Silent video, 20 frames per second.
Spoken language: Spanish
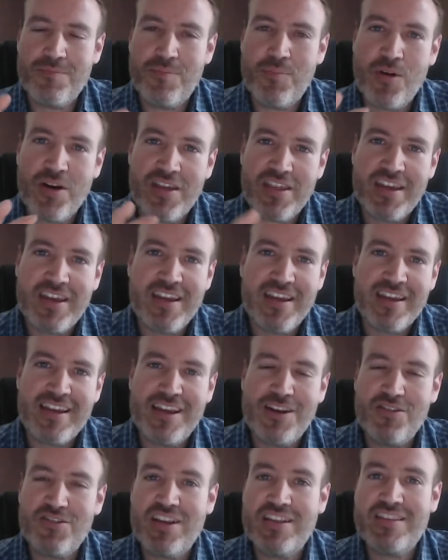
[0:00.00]
puede
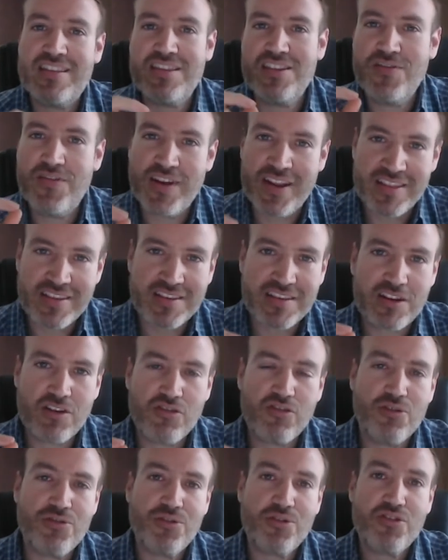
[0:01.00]
que no sean tan diferentes de
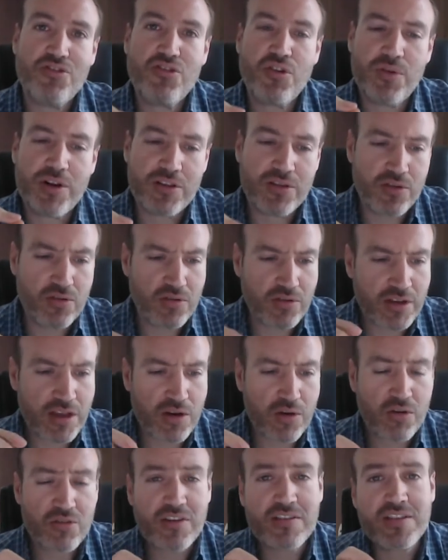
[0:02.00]
nosotros y sobre todo qué
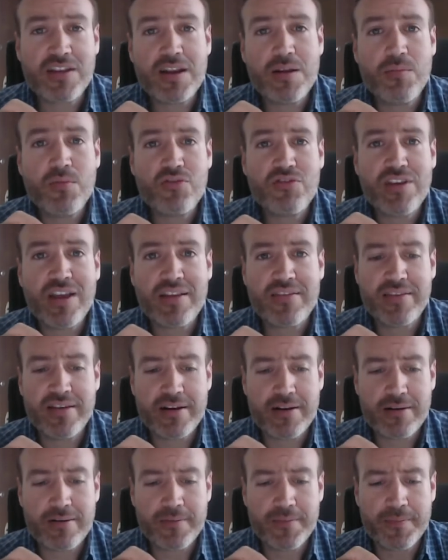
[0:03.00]
cosas tenemos que
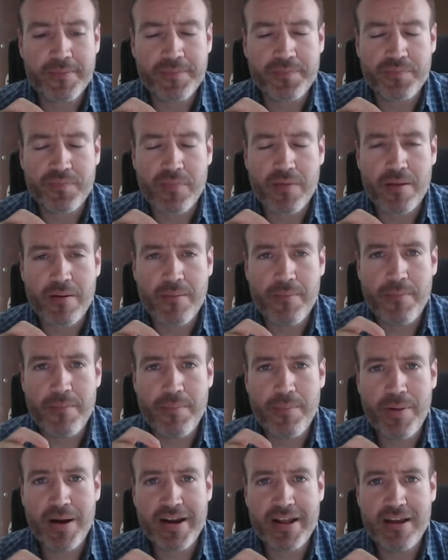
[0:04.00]
hacer
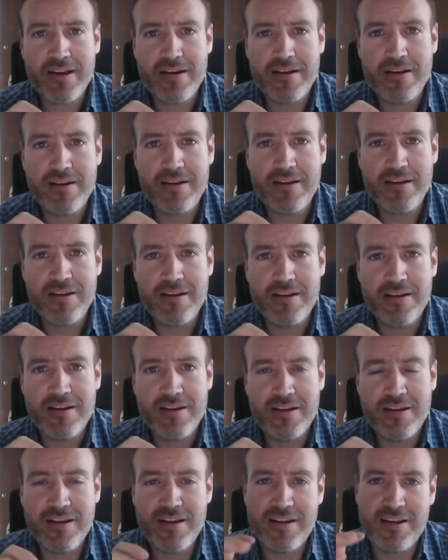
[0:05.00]
para
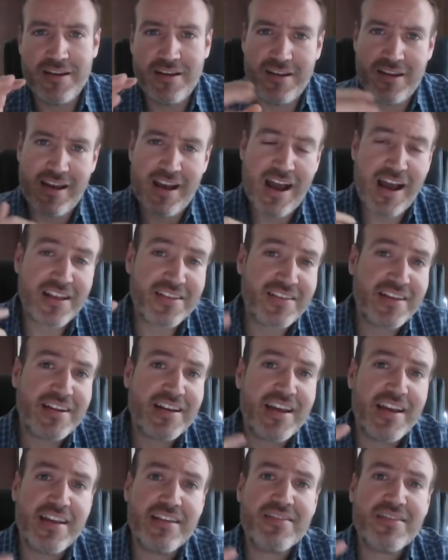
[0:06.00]
hacer
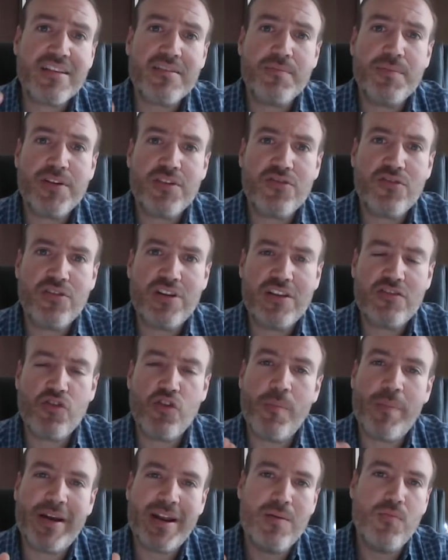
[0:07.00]
que estas personas
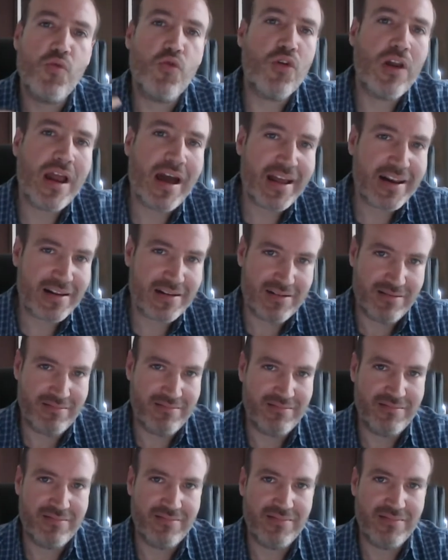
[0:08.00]
o para emular